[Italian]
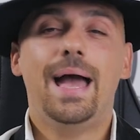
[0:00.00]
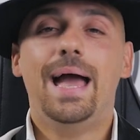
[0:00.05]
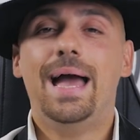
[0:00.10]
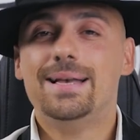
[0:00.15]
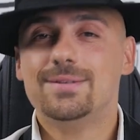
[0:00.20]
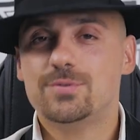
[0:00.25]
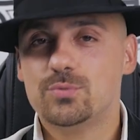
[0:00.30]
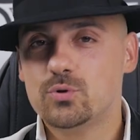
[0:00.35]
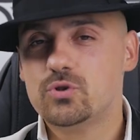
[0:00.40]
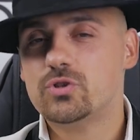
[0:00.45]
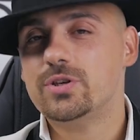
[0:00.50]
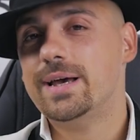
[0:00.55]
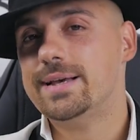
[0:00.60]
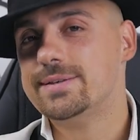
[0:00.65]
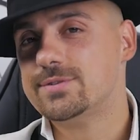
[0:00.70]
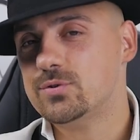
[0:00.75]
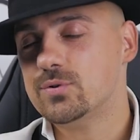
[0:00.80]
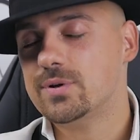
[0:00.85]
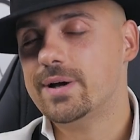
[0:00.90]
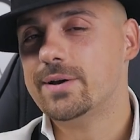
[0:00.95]
È
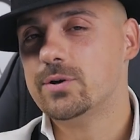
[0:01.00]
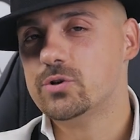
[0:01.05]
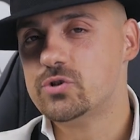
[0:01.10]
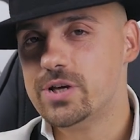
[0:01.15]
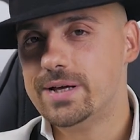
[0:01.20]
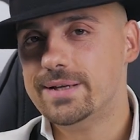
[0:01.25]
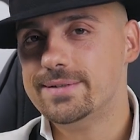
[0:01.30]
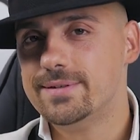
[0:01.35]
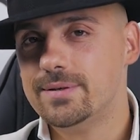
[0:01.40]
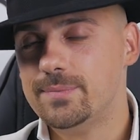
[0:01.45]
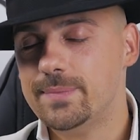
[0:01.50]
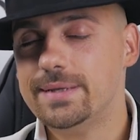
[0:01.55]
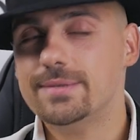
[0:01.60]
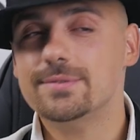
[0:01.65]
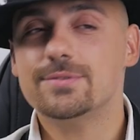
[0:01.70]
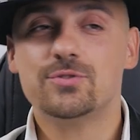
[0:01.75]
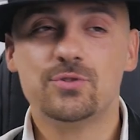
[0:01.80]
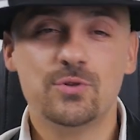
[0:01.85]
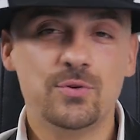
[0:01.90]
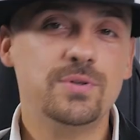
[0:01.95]
successo, caro
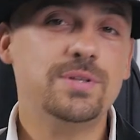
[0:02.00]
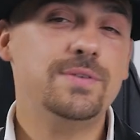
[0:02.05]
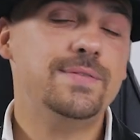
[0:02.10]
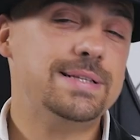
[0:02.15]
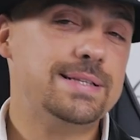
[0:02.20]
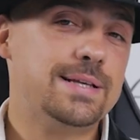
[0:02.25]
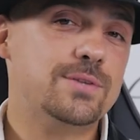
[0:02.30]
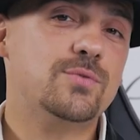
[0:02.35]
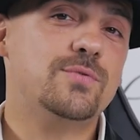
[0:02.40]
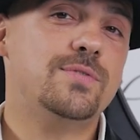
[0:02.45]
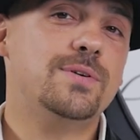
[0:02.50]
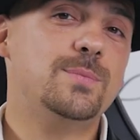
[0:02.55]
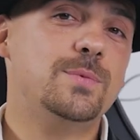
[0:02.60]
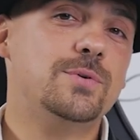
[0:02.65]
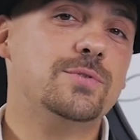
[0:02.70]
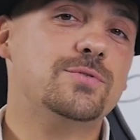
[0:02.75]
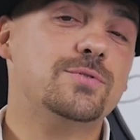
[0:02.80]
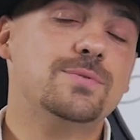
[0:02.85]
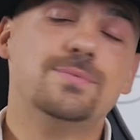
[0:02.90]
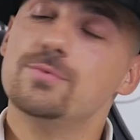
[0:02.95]
gentleman, sono diventato
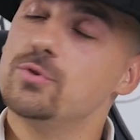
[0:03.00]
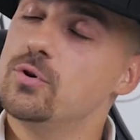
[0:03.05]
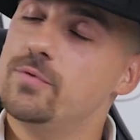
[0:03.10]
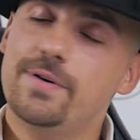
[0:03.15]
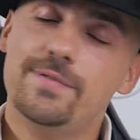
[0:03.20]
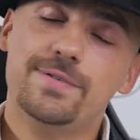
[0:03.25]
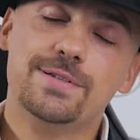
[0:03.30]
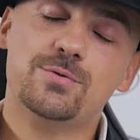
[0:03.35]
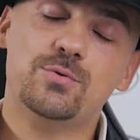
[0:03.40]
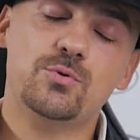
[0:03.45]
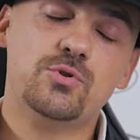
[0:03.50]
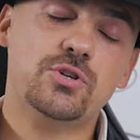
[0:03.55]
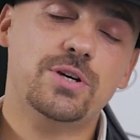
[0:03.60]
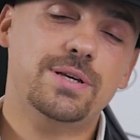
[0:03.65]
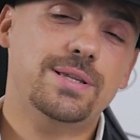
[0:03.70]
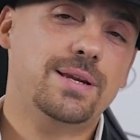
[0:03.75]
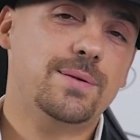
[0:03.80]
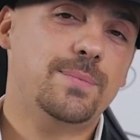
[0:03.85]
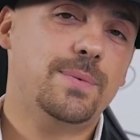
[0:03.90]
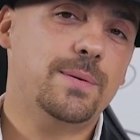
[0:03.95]
famoso, doveva
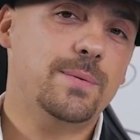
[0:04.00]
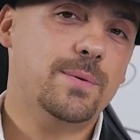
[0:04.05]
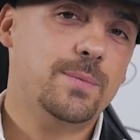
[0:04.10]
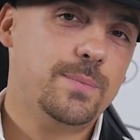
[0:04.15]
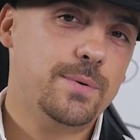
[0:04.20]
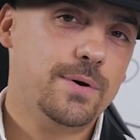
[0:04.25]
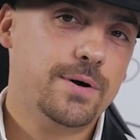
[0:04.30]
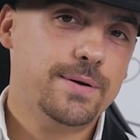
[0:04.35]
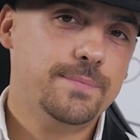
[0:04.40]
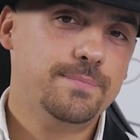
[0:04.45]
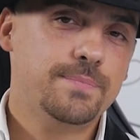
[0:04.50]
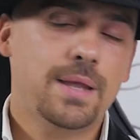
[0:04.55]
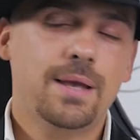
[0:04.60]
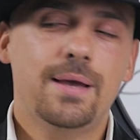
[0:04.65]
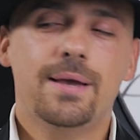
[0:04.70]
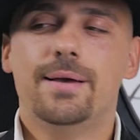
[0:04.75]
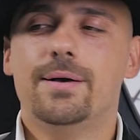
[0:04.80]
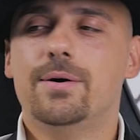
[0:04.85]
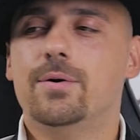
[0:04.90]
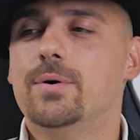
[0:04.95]
succedere prima o poi.
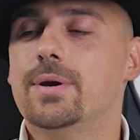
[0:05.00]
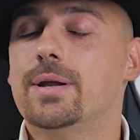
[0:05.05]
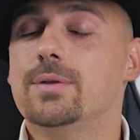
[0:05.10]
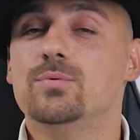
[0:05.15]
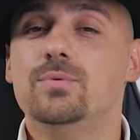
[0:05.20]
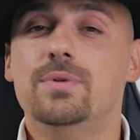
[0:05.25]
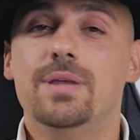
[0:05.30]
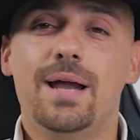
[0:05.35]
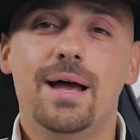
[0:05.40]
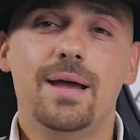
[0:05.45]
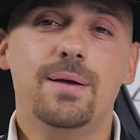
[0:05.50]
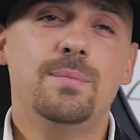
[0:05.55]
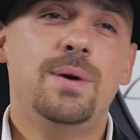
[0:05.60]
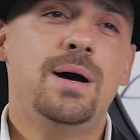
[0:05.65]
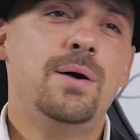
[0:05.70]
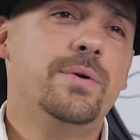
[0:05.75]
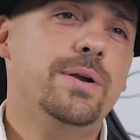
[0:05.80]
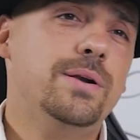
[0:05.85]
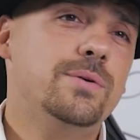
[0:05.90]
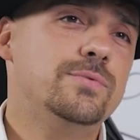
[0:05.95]
Ora tu dirai,
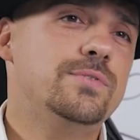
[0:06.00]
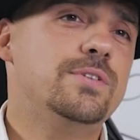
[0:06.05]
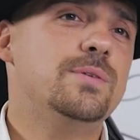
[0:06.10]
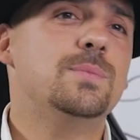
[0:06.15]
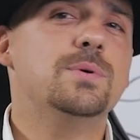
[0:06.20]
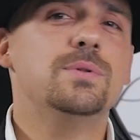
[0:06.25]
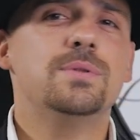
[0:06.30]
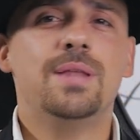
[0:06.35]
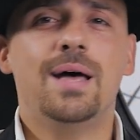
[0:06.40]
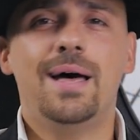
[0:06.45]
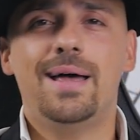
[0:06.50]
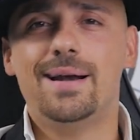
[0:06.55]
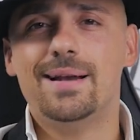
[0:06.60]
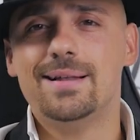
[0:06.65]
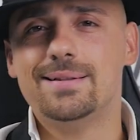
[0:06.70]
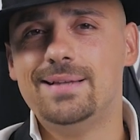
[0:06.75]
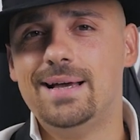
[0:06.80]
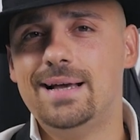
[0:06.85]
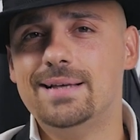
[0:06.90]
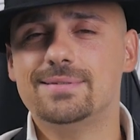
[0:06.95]
Mauri, non ti montare
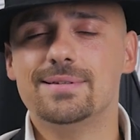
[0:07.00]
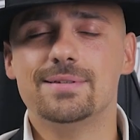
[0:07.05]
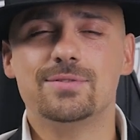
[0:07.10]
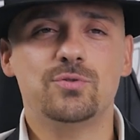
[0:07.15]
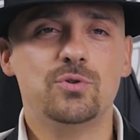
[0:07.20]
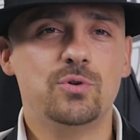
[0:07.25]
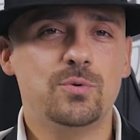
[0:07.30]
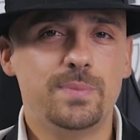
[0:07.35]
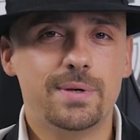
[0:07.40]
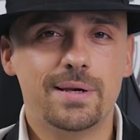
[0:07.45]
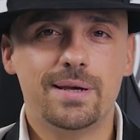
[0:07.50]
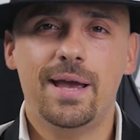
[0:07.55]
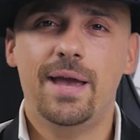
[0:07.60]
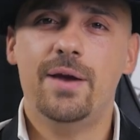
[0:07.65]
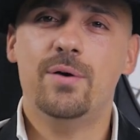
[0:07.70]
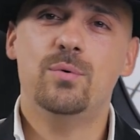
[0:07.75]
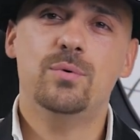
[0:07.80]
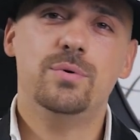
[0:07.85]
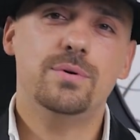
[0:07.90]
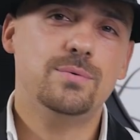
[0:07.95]
la testa solo perché
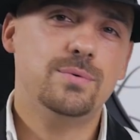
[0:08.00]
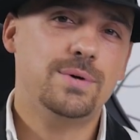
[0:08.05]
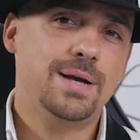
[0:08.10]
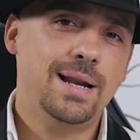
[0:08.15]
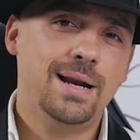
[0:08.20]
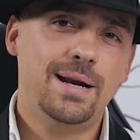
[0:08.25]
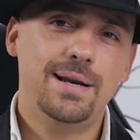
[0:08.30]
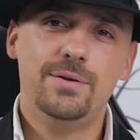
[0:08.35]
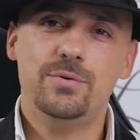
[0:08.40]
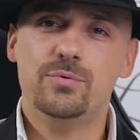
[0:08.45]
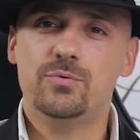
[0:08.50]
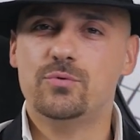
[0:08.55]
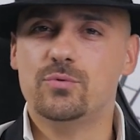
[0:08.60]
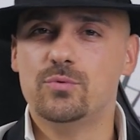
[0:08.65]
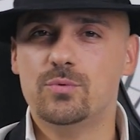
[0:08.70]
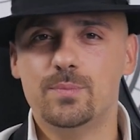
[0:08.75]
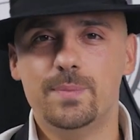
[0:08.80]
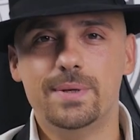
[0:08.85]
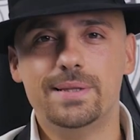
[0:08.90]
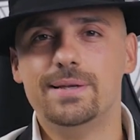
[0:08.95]
è un, un canale
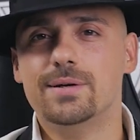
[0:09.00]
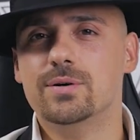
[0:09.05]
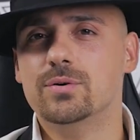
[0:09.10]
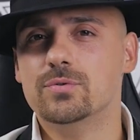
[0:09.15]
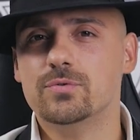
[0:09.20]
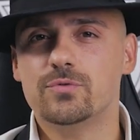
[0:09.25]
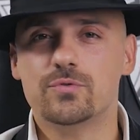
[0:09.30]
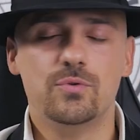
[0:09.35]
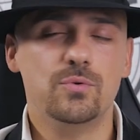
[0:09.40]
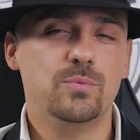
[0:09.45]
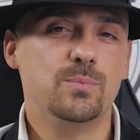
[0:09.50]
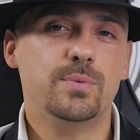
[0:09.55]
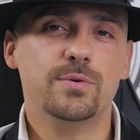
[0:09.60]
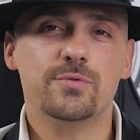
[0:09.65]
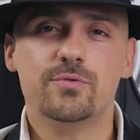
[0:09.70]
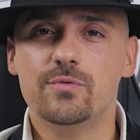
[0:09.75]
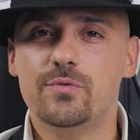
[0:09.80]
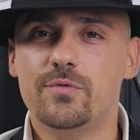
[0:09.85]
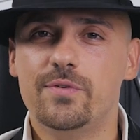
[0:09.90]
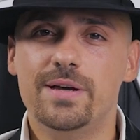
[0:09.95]
YouTube e ti conoscono un po'
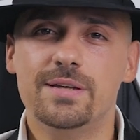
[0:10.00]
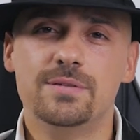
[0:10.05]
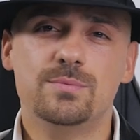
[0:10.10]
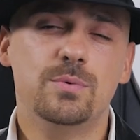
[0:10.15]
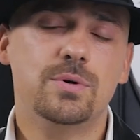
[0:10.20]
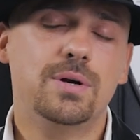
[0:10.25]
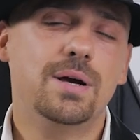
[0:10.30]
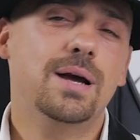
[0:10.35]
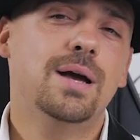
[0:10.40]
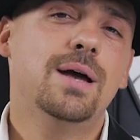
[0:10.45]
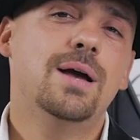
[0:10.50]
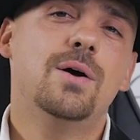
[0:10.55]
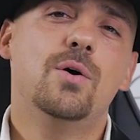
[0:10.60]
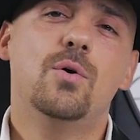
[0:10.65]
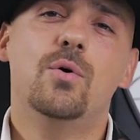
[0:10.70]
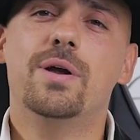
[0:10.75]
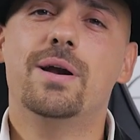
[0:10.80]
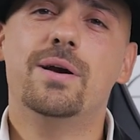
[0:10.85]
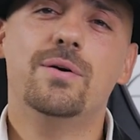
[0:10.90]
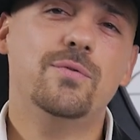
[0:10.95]
su Facebook,
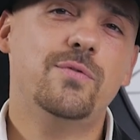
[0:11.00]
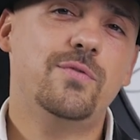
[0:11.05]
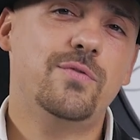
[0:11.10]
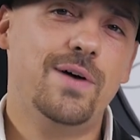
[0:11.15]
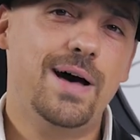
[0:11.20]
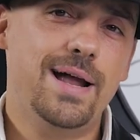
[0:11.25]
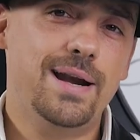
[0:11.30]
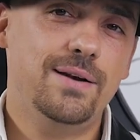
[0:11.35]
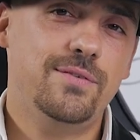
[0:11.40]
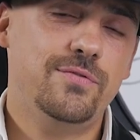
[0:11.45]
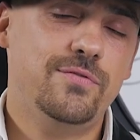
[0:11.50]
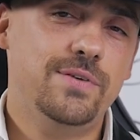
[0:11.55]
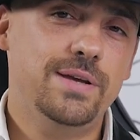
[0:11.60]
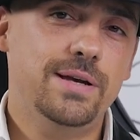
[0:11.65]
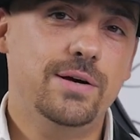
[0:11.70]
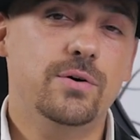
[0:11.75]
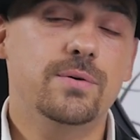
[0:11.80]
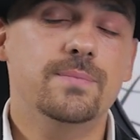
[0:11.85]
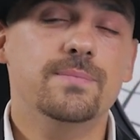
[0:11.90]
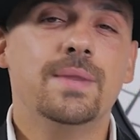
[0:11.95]
ora non fare il
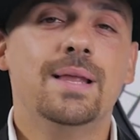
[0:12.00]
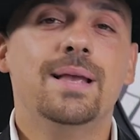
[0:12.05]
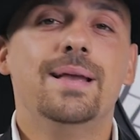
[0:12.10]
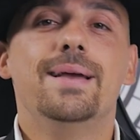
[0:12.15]
figo.